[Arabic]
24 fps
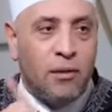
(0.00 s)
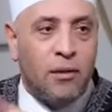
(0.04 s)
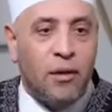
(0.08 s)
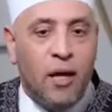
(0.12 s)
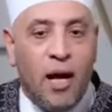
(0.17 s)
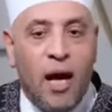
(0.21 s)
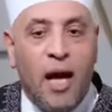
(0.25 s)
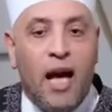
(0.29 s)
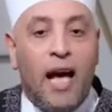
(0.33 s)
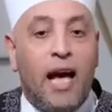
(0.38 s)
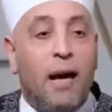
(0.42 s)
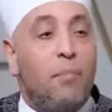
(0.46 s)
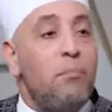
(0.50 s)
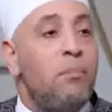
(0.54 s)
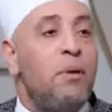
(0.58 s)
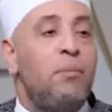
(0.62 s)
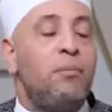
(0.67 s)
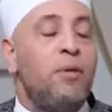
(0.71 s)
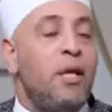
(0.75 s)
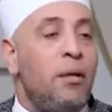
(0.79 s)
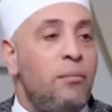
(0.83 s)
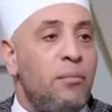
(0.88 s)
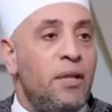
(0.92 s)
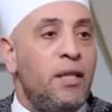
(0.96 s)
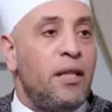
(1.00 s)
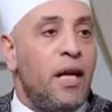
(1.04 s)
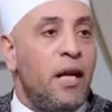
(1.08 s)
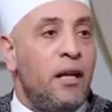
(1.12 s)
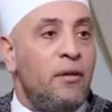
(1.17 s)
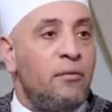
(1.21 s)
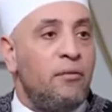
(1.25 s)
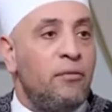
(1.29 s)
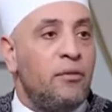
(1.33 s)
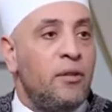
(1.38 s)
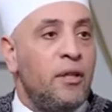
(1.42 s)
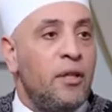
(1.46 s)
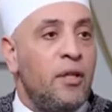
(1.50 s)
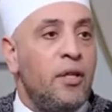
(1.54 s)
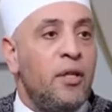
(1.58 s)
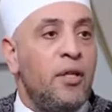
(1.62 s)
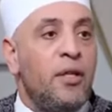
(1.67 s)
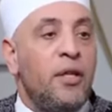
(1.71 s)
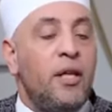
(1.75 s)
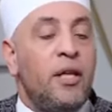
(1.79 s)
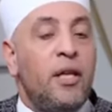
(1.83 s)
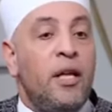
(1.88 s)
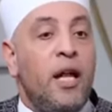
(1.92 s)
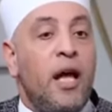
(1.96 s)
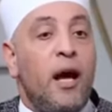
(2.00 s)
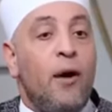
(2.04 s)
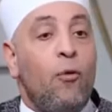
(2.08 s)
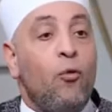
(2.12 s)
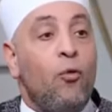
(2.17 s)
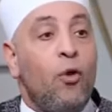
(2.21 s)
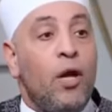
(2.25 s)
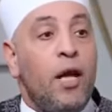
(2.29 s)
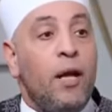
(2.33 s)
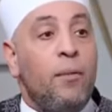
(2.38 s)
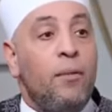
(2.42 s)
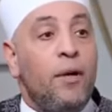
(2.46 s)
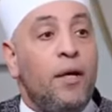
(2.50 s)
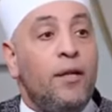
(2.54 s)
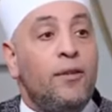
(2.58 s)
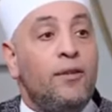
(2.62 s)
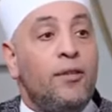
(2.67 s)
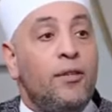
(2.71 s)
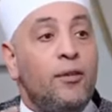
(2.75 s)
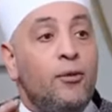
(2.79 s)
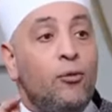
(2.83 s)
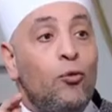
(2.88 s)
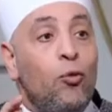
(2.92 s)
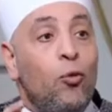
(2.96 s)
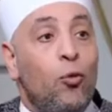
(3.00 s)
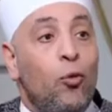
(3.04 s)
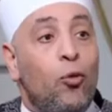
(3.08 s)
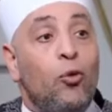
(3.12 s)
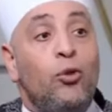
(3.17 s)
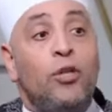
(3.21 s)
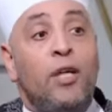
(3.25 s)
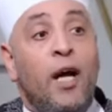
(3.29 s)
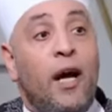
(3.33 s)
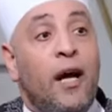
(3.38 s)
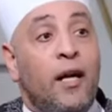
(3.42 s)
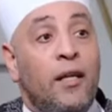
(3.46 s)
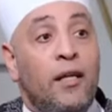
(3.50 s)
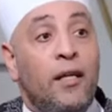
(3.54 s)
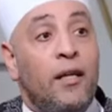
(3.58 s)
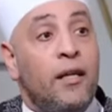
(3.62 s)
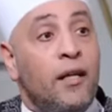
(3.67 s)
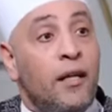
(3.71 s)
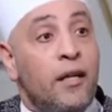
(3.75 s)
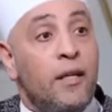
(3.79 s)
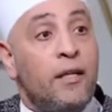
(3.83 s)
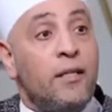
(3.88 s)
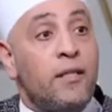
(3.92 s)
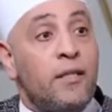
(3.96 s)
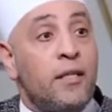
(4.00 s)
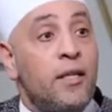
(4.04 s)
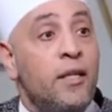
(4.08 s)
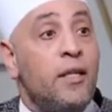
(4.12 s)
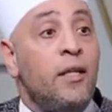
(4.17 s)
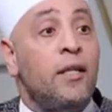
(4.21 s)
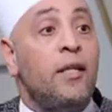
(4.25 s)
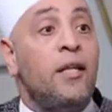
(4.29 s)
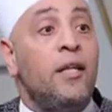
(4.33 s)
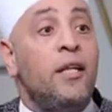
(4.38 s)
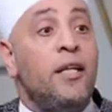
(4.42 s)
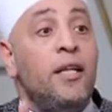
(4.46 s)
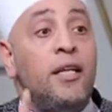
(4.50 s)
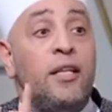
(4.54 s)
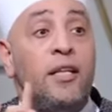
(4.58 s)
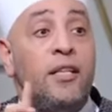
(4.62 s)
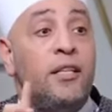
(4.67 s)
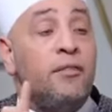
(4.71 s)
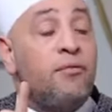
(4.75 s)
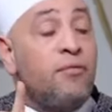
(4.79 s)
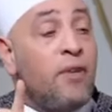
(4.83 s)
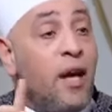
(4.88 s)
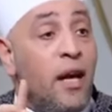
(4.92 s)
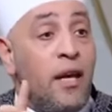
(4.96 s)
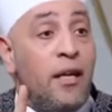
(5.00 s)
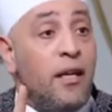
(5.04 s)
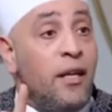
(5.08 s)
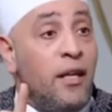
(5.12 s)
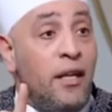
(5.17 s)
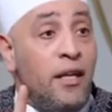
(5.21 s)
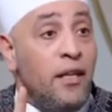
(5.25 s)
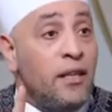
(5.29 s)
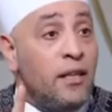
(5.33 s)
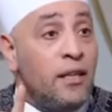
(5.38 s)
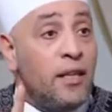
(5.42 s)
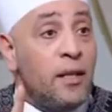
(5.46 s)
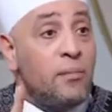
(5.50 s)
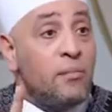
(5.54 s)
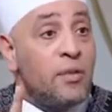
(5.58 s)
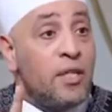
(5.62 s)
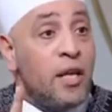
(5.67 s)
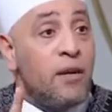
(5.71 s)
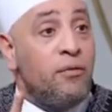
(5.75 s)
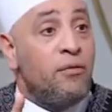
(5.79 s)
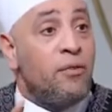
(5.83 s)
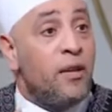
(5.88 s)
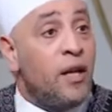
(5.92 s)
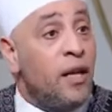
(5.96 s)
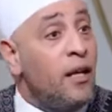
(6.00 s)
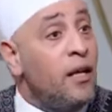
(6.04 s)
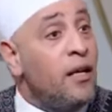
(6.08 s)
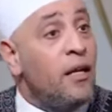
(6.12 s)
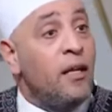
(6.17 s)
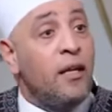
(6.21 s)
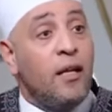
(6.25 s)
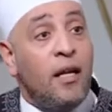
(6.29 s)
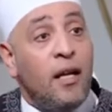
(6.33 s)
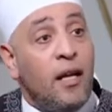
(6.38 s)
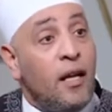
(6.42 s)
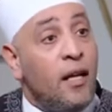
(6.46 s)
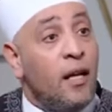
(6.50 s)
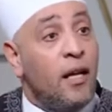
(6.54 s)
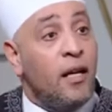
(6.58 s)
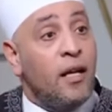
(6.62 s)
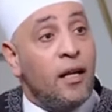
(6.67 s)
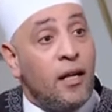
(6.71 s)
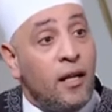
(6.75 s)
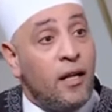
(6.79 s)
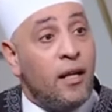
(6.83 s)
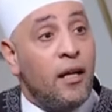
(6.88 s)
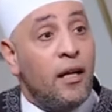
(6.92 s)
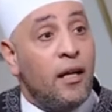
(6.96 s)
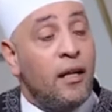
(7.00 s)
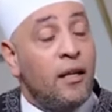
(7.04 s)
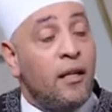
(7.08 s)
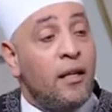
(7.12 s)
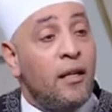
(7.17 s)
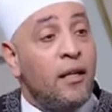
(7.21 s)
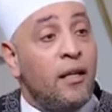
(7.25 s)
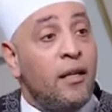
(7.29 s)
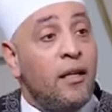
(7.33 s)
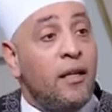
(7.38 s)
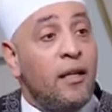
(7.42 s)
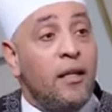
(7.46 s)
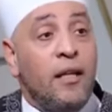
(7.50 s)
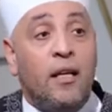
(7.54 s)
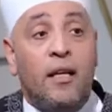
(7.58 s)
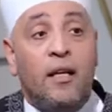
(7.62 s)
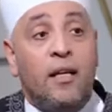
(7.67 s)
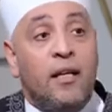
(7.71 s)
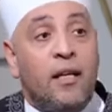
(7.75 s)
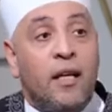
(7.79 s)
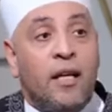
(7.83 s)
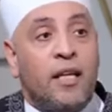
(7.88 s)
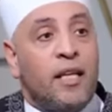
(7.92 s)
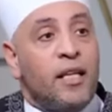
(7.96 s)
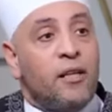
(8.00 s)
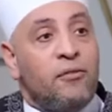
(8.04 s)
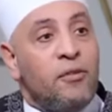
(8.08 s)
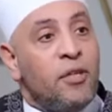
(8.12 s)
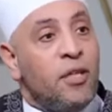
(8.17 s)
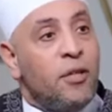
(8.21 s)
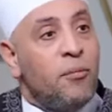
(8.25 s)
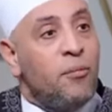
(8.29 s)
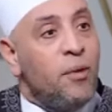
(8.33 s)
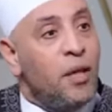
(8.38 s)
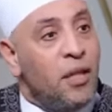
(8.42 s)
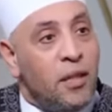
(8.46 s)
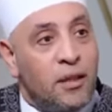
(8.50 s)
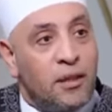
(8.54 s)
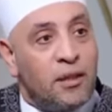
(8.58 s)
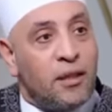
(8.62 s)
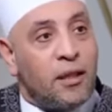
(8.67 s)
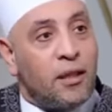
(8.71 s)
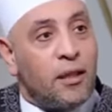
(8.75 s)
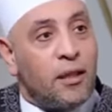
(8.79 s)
أهم من المئة ألف إن أول بيت وضع للناس أنت في أي حتة مسافرة إلا صح. هنا إنك في بيتك